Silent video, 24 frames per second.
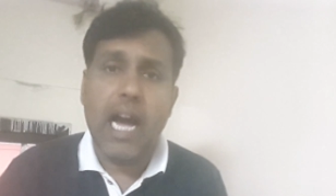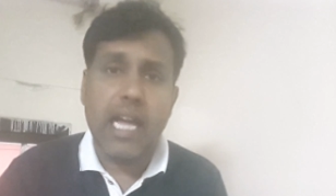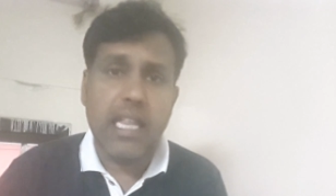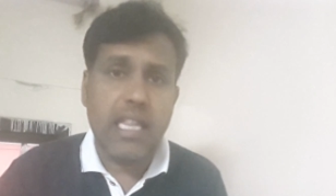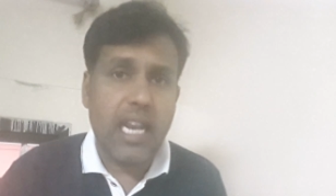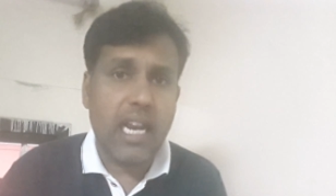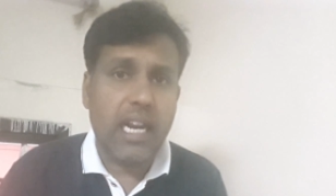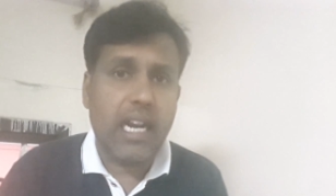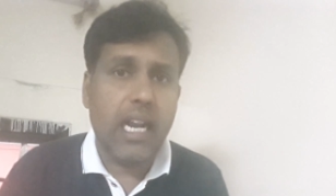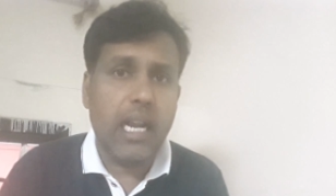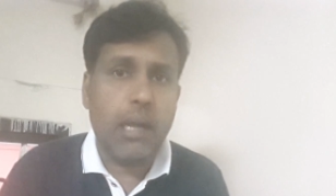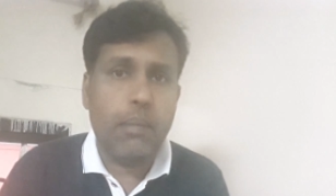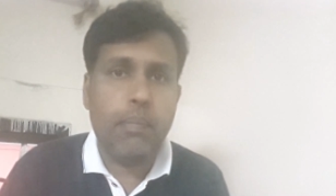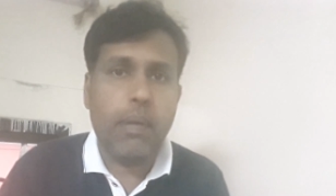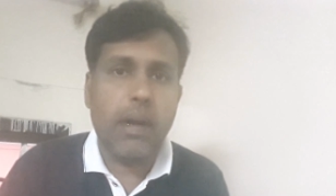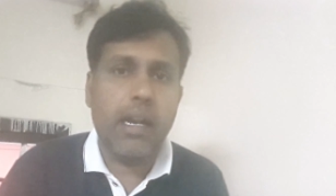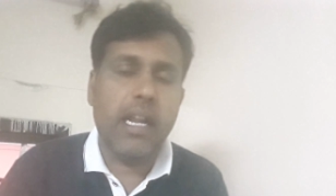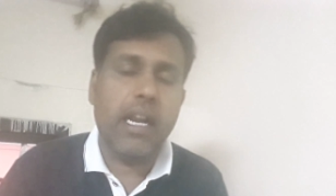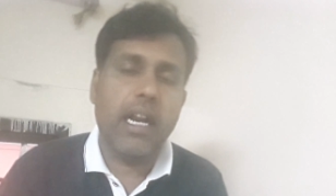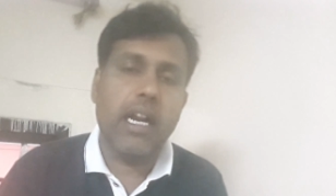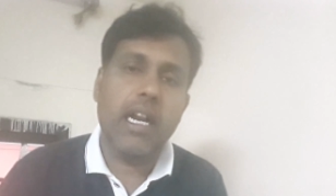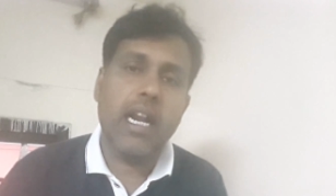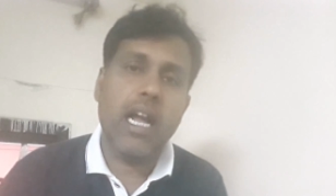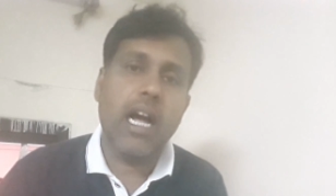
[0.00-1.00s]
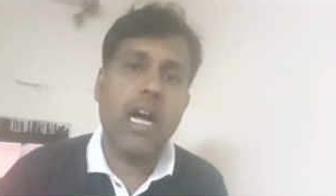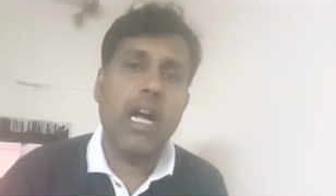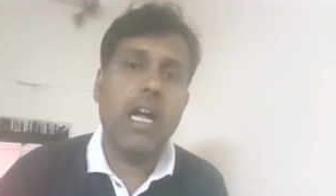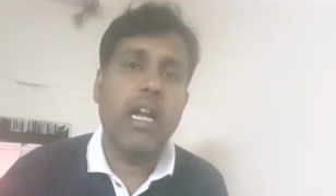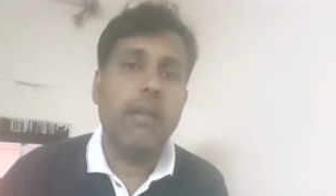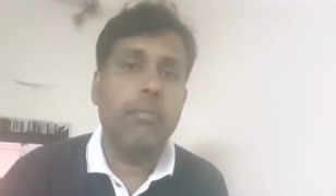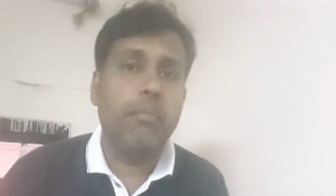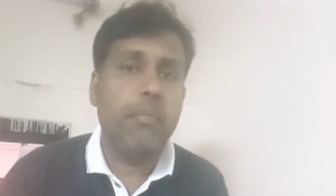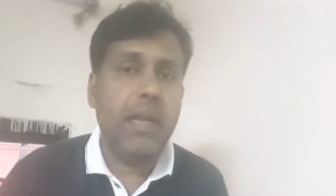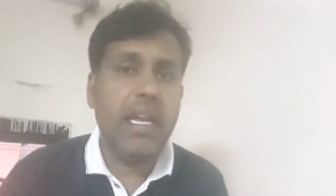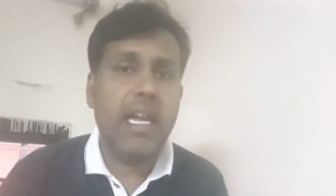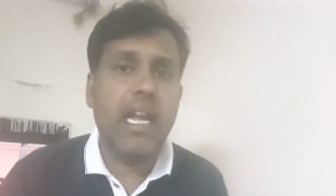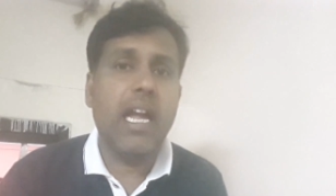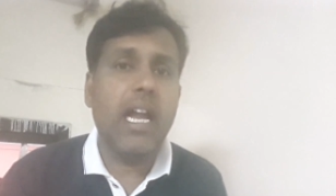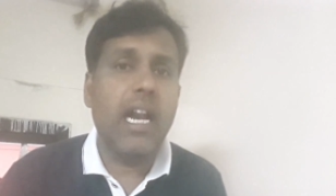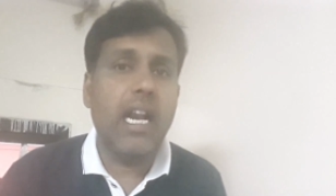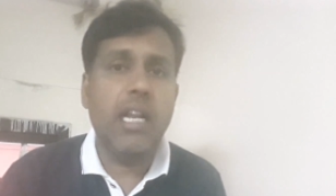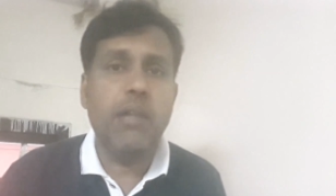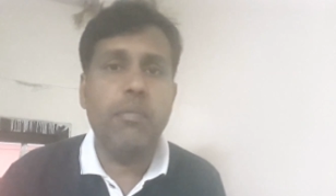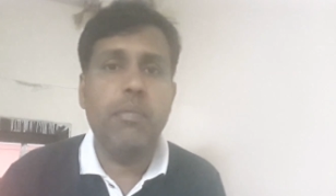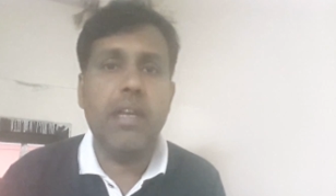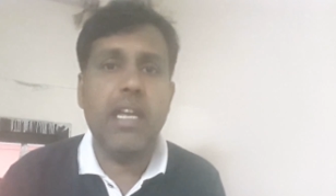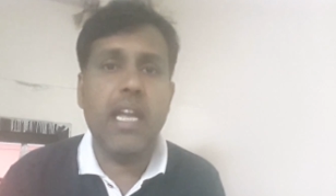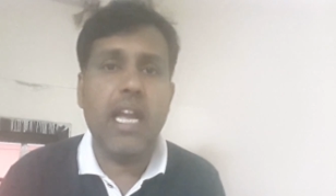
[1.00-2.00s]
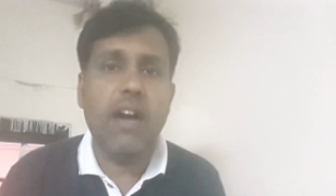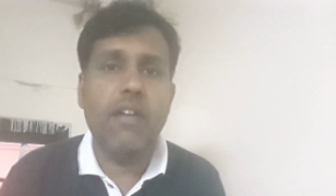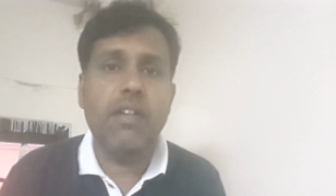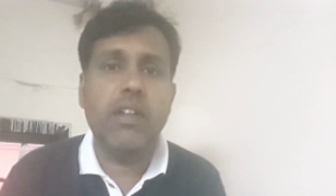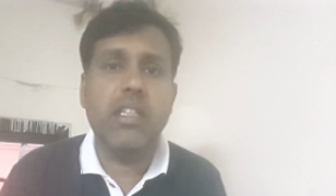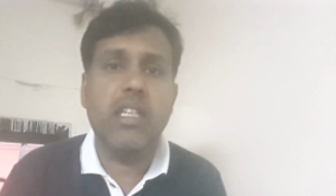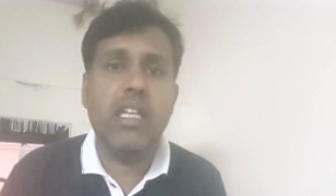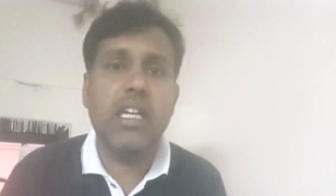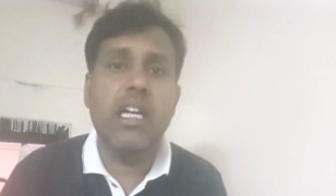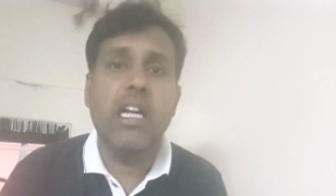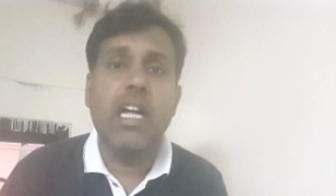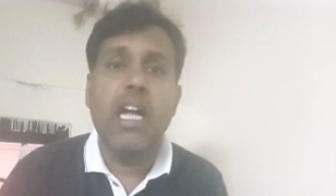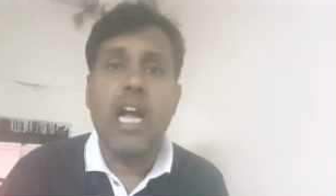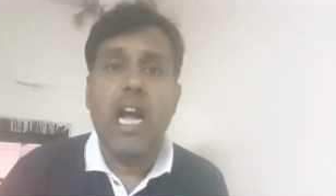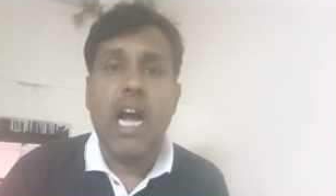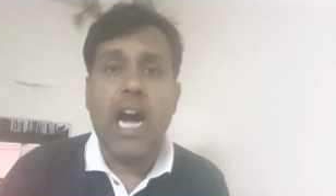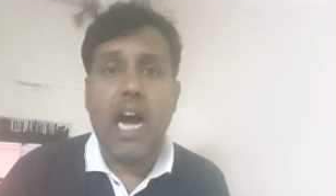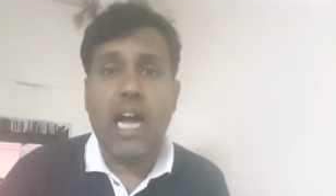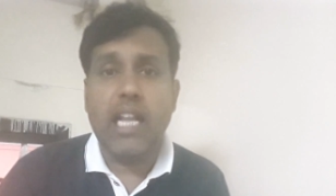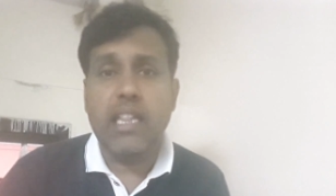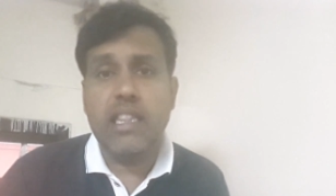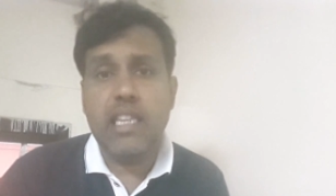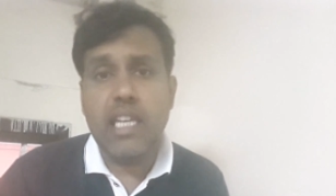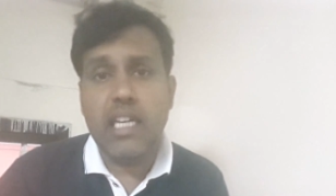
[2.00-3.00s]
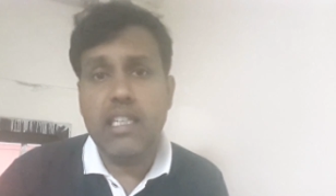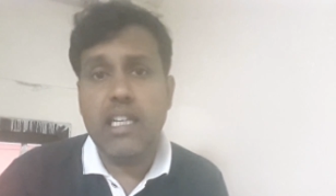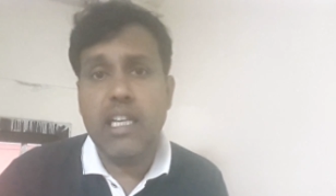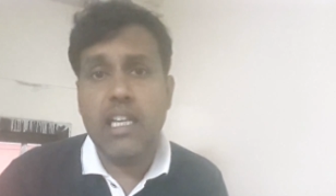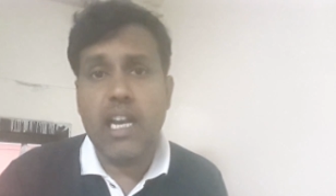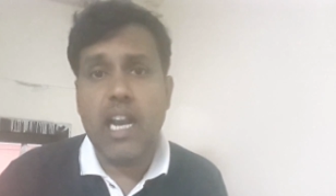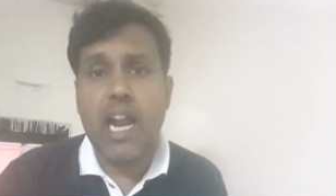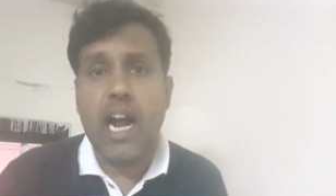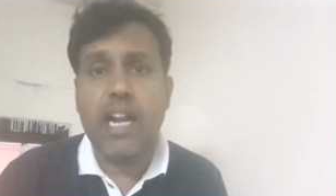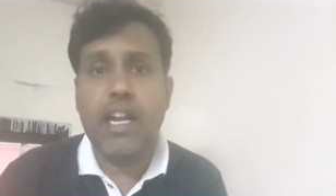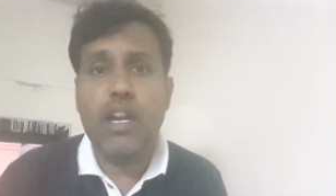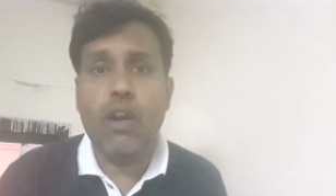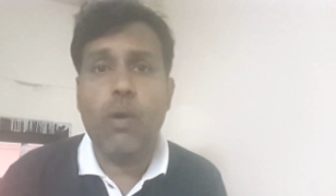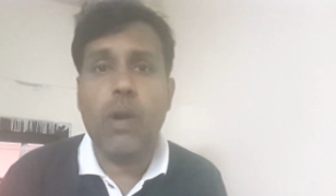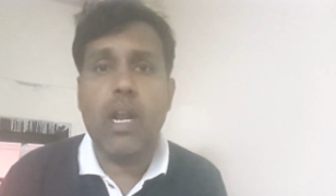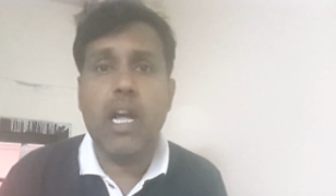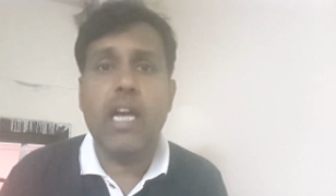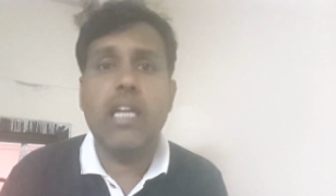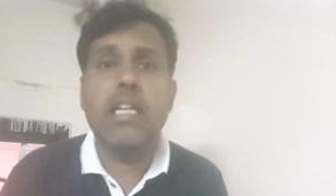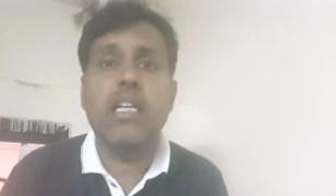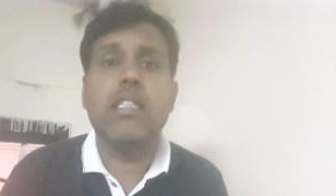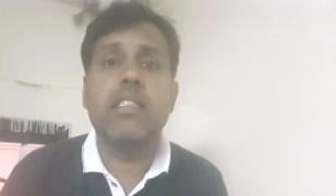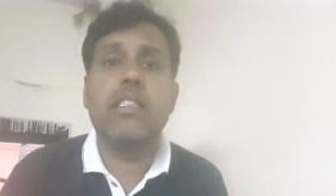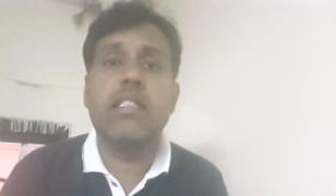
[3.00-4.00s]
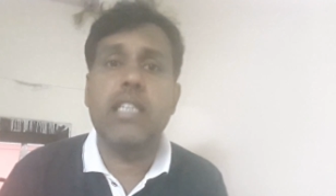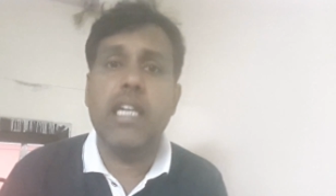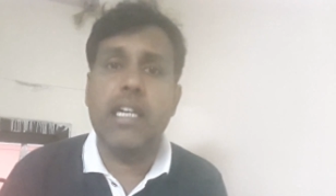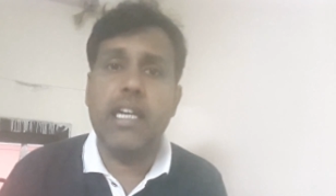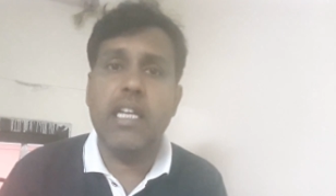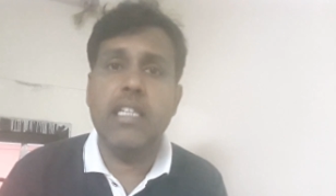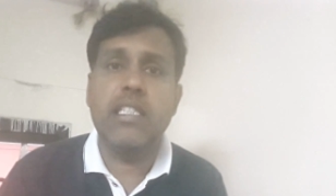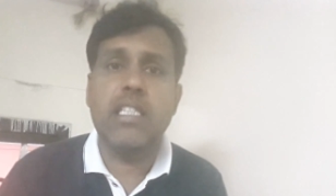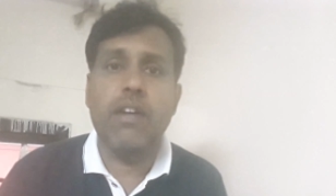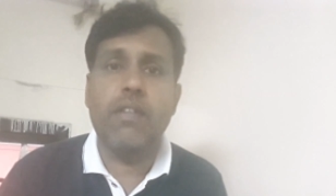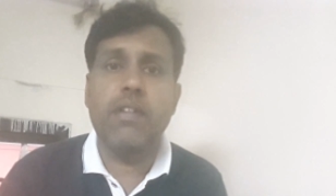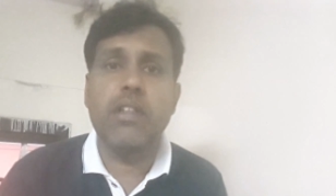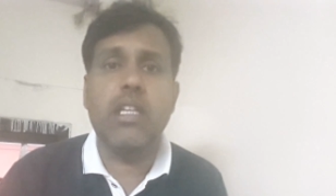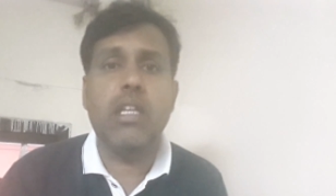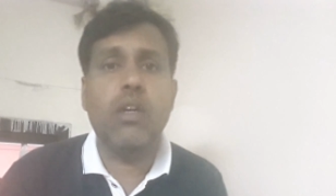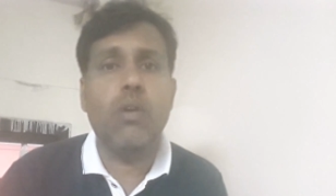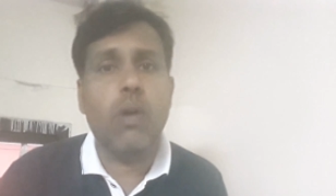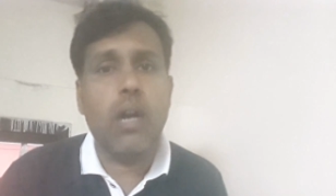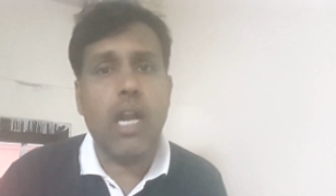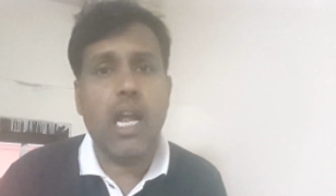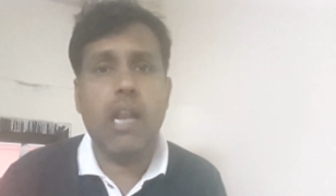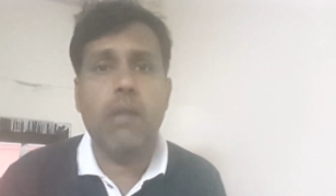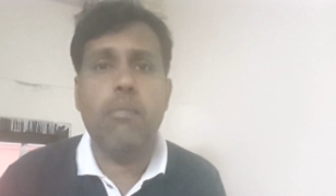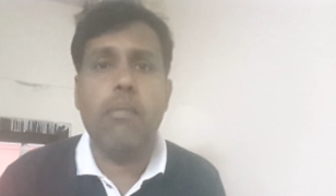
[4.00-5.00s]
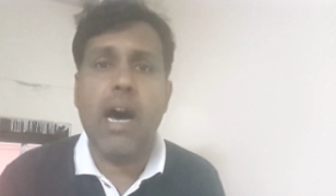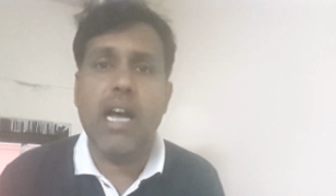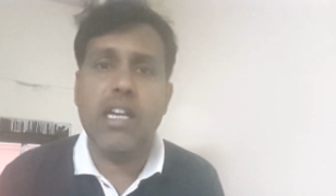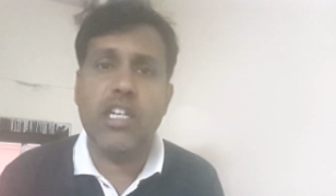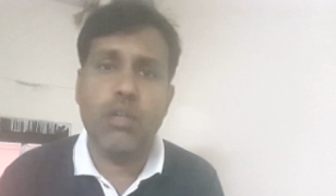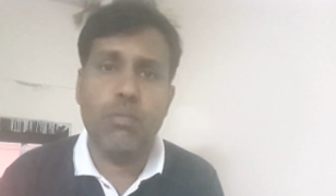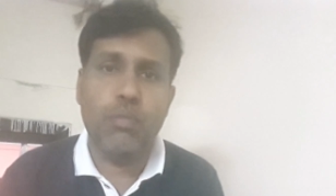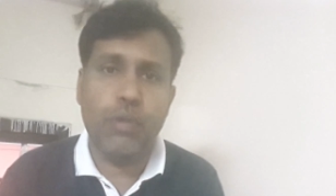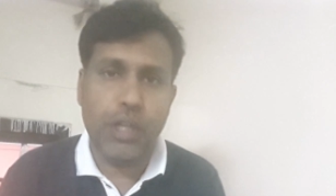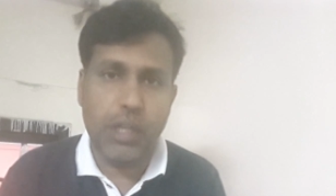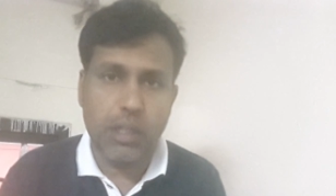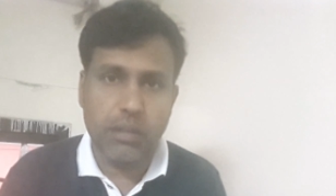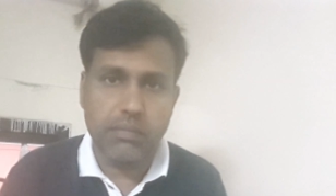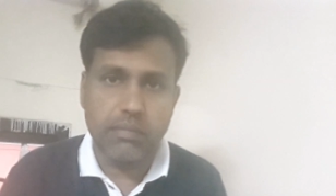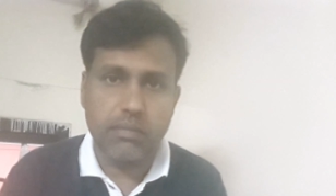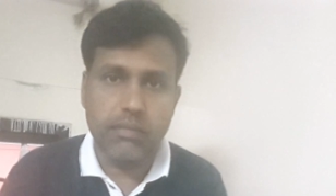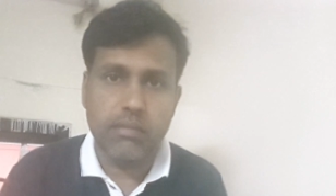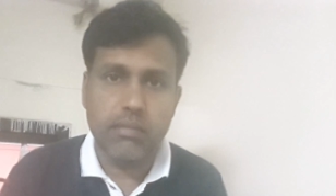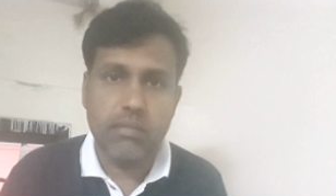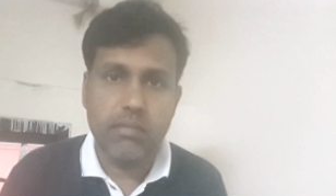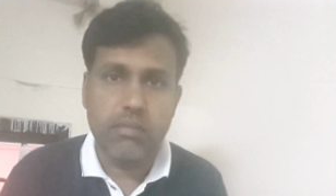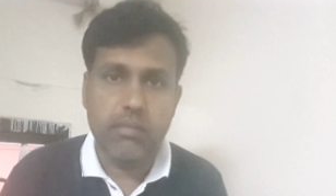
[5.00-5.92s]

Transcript: அதில் கிளிக் பண்ணிங்கன்னா மிக எளிமையாக வந்து அந்தந்த நாட்டோட செட்டிங்ஸை வந்து உங்களால் மாற்ற முடியும்